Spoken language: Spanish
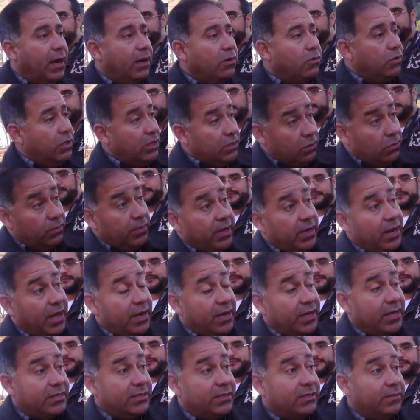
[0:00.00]
algunas
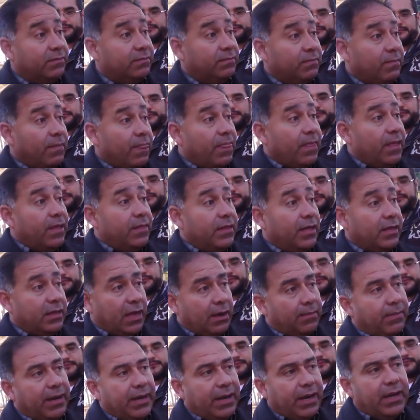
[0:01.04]
luminarias, de
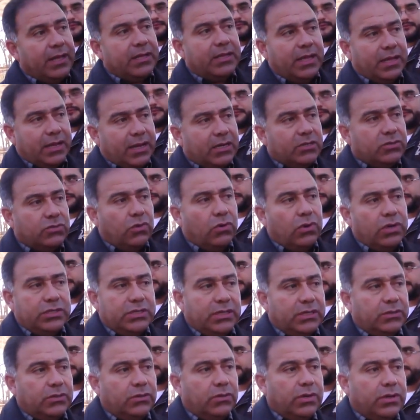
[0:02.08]
tal manera de tener todo el
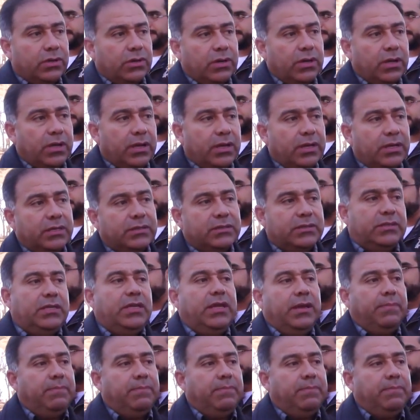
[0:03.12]
sector este,